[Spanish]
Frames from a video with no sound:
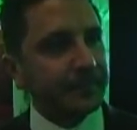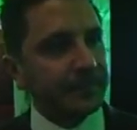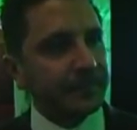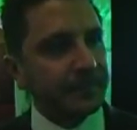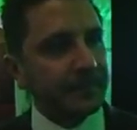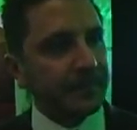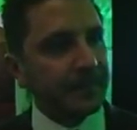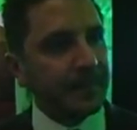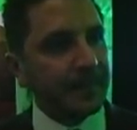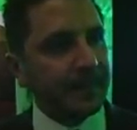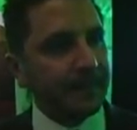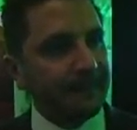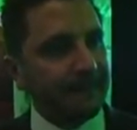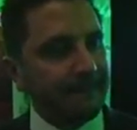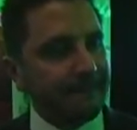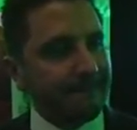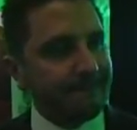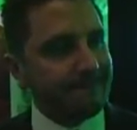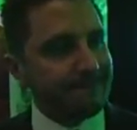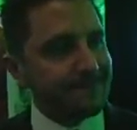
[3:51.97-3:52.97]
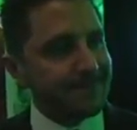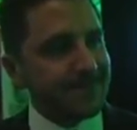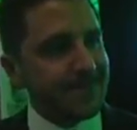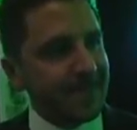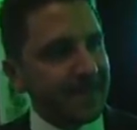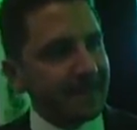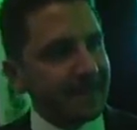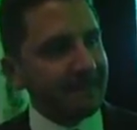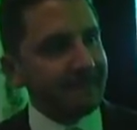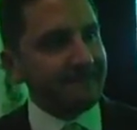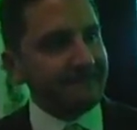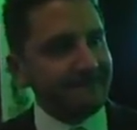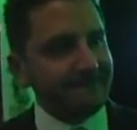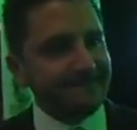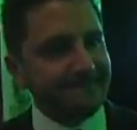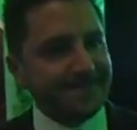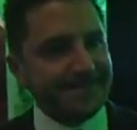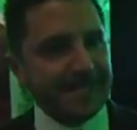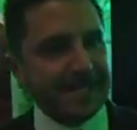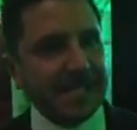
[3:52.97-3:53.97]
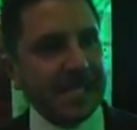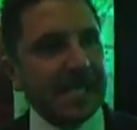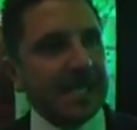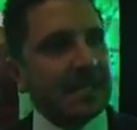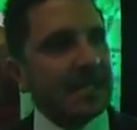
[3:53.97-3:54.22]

sur en la Cámara de Diputados?